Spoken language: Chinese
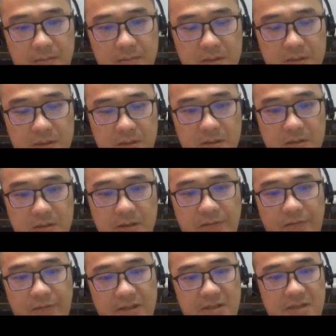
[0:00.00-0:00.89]
这个这个
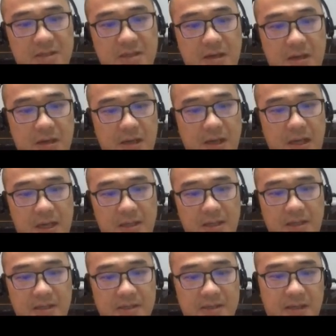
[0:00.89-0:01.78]
反欺诈
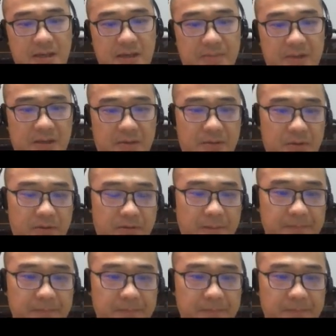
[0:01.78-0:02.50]
（anti-scamming），对吧？